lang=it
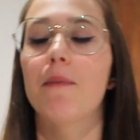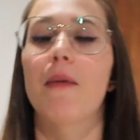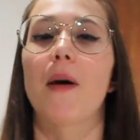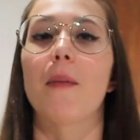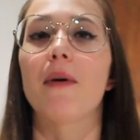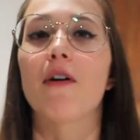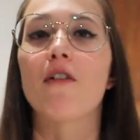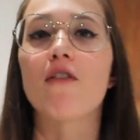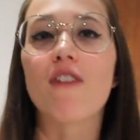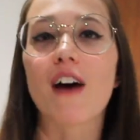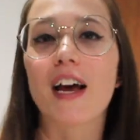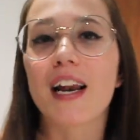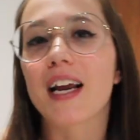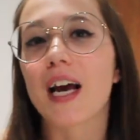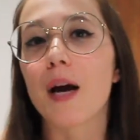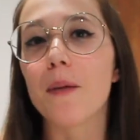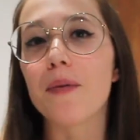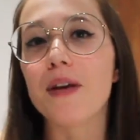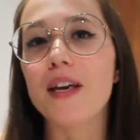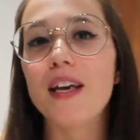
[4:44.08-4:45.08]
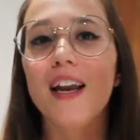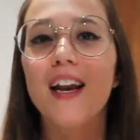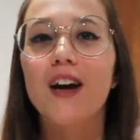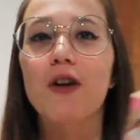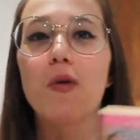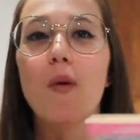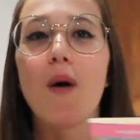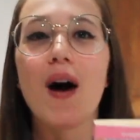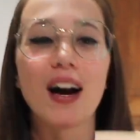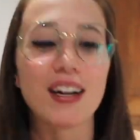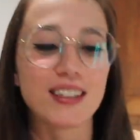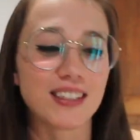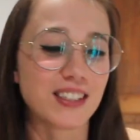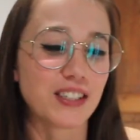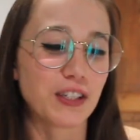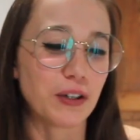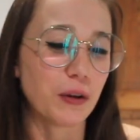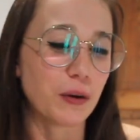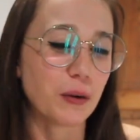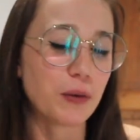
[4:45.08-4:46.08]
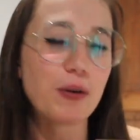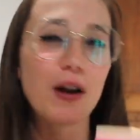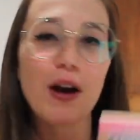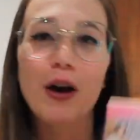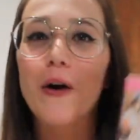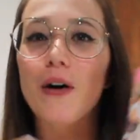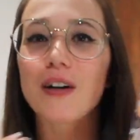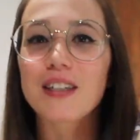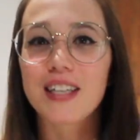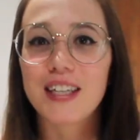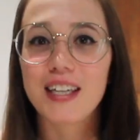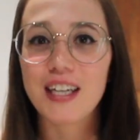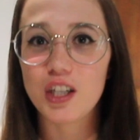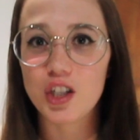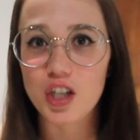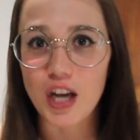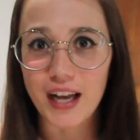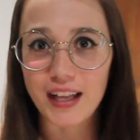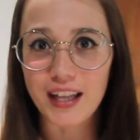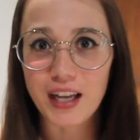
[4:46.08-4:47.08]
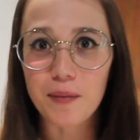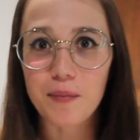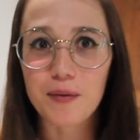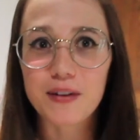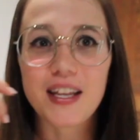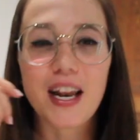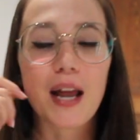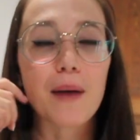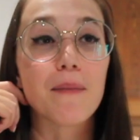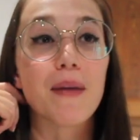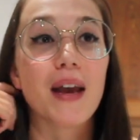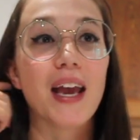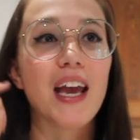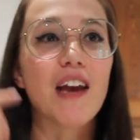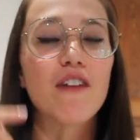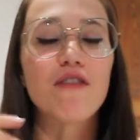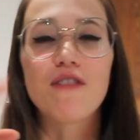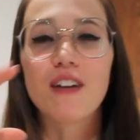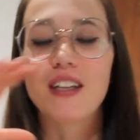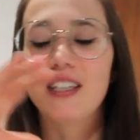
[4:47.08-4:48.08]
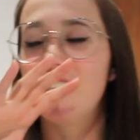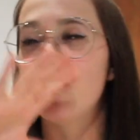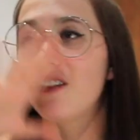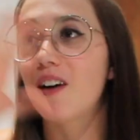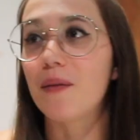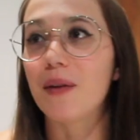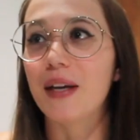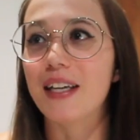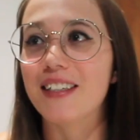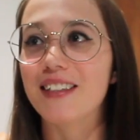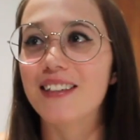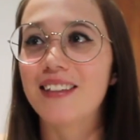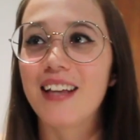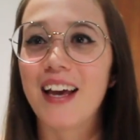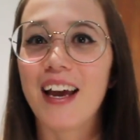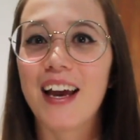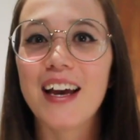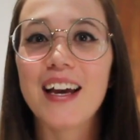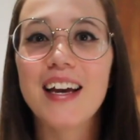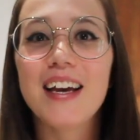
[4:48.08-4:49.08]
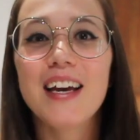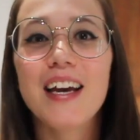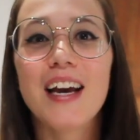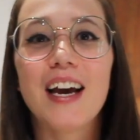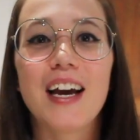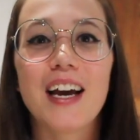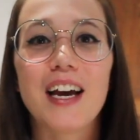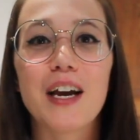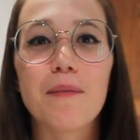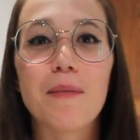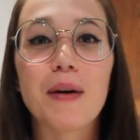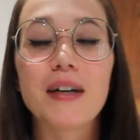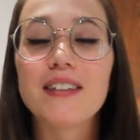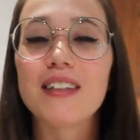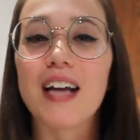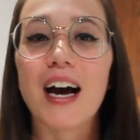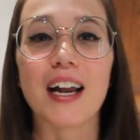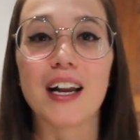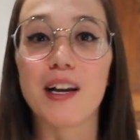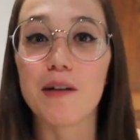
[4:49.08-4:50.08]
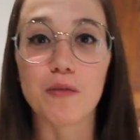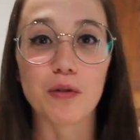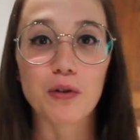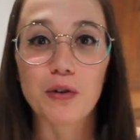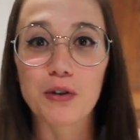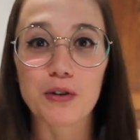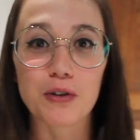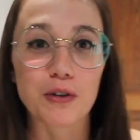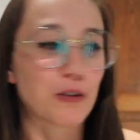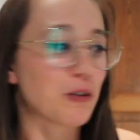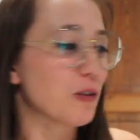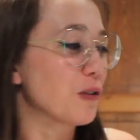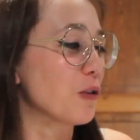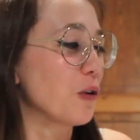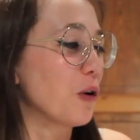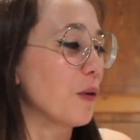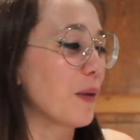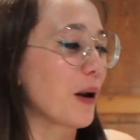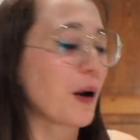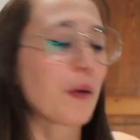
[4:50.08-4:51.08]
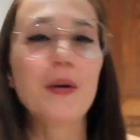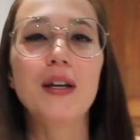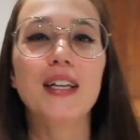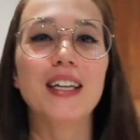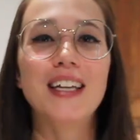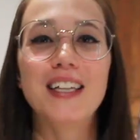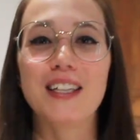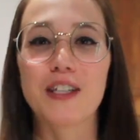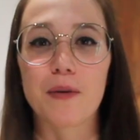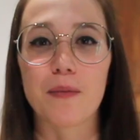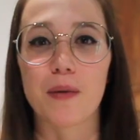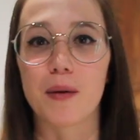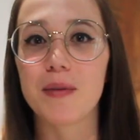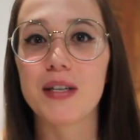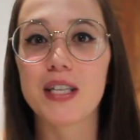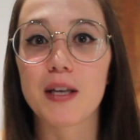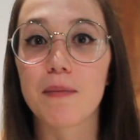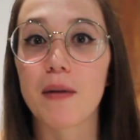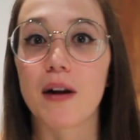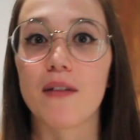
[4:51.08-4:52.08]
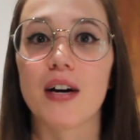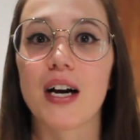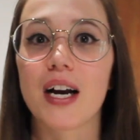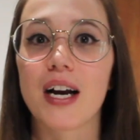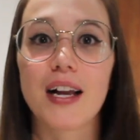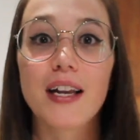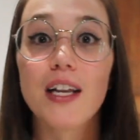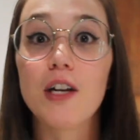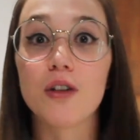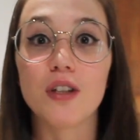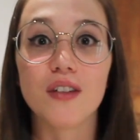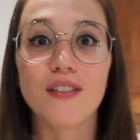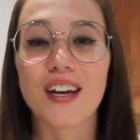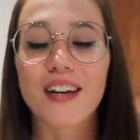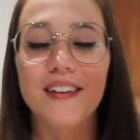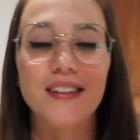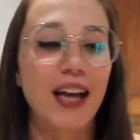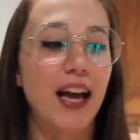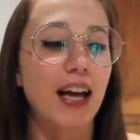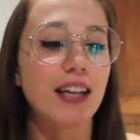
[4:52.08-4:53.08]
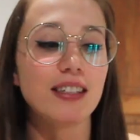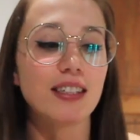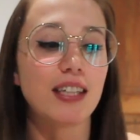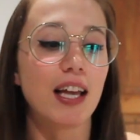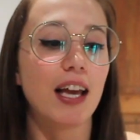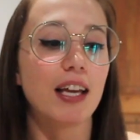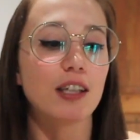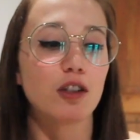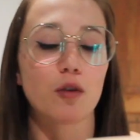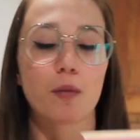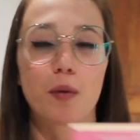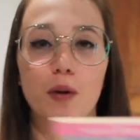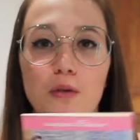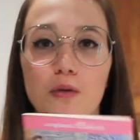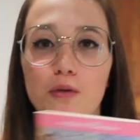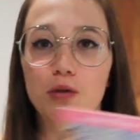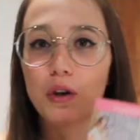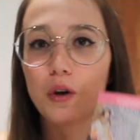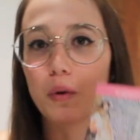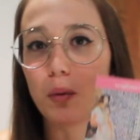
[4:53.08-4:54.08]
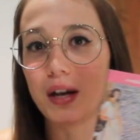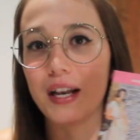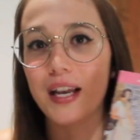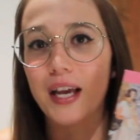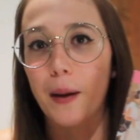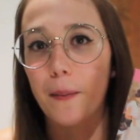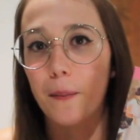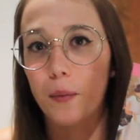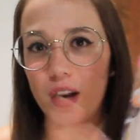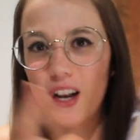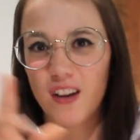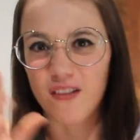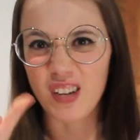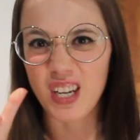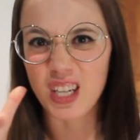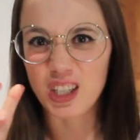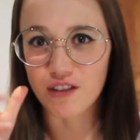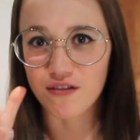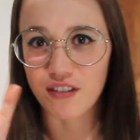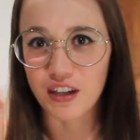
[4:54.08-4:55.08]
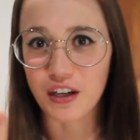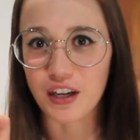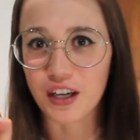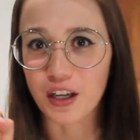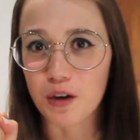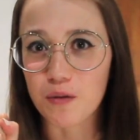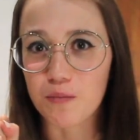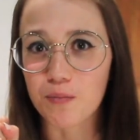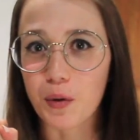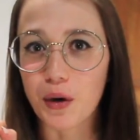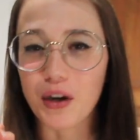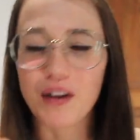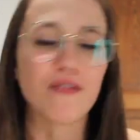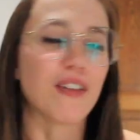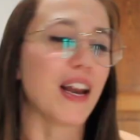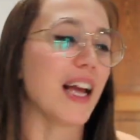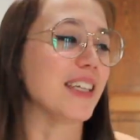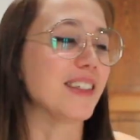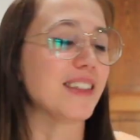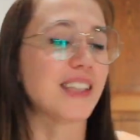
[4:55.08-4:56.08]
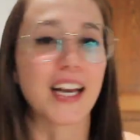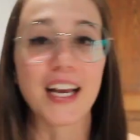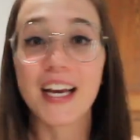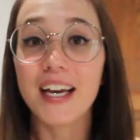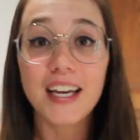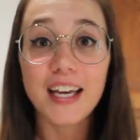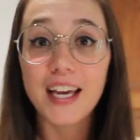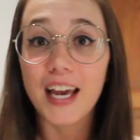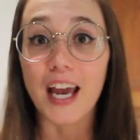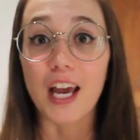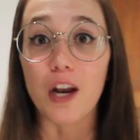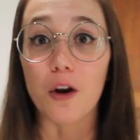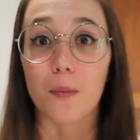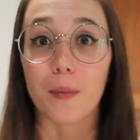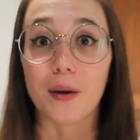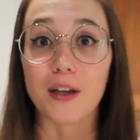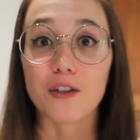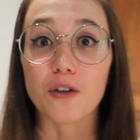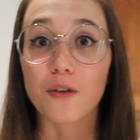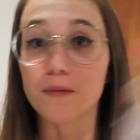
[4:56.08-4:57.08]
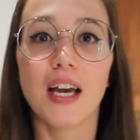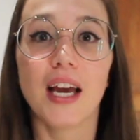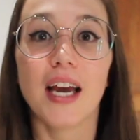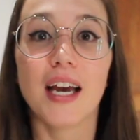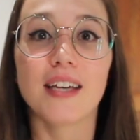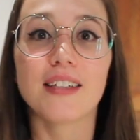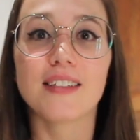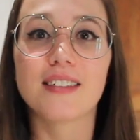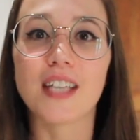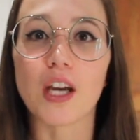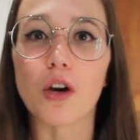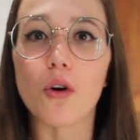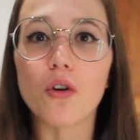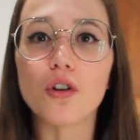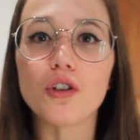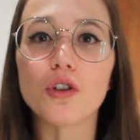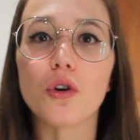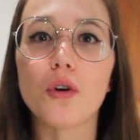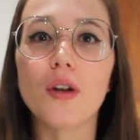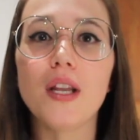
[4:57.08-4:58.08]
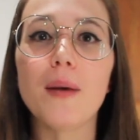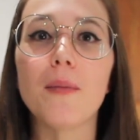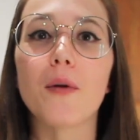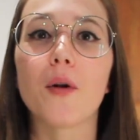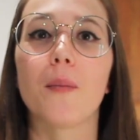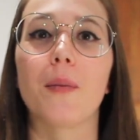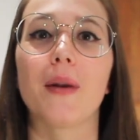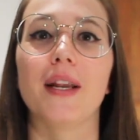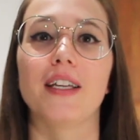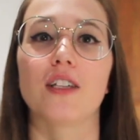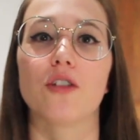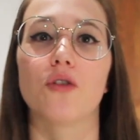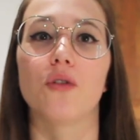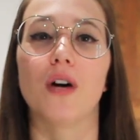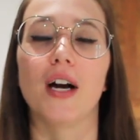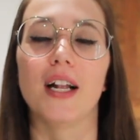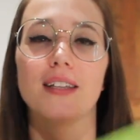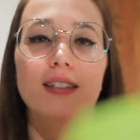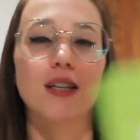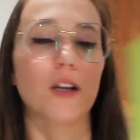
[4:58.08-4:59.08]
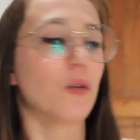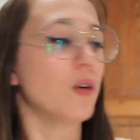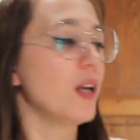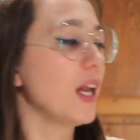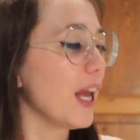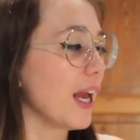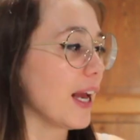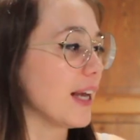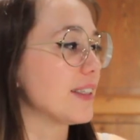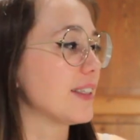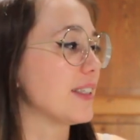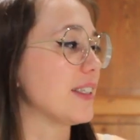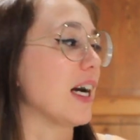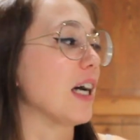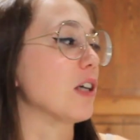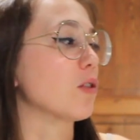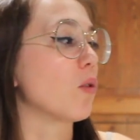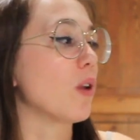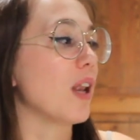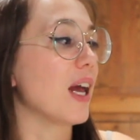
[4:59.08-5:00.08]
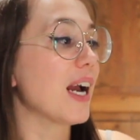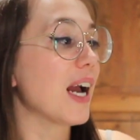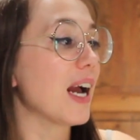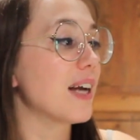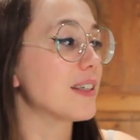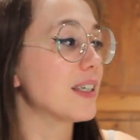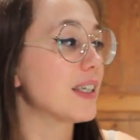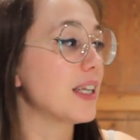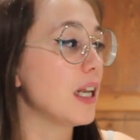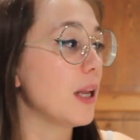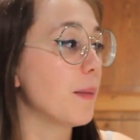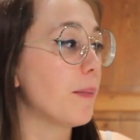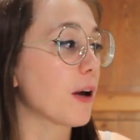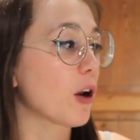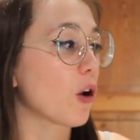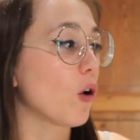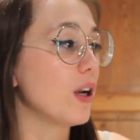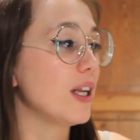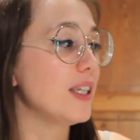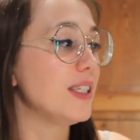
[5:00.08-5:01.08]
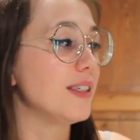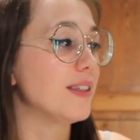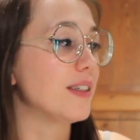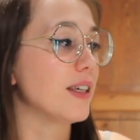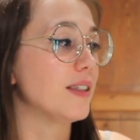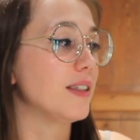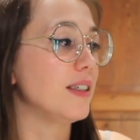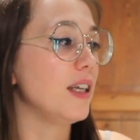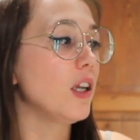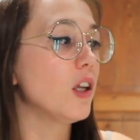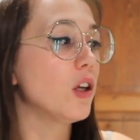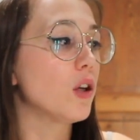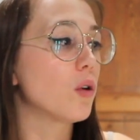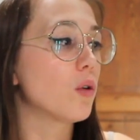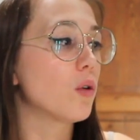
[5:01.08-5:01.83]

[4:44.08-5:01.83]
ma per far capire quanto una cosa del genere potrebbe effettivamente eh, mandare il mondo sottosopra. Quindi insomma mi sembrava carino, divertente e soprattutto di quelli che poi alla fine ci fanno anche un po' riflettere e l'ho preso. Secondo libro preso al salone è stato La casa delle parole di Cécile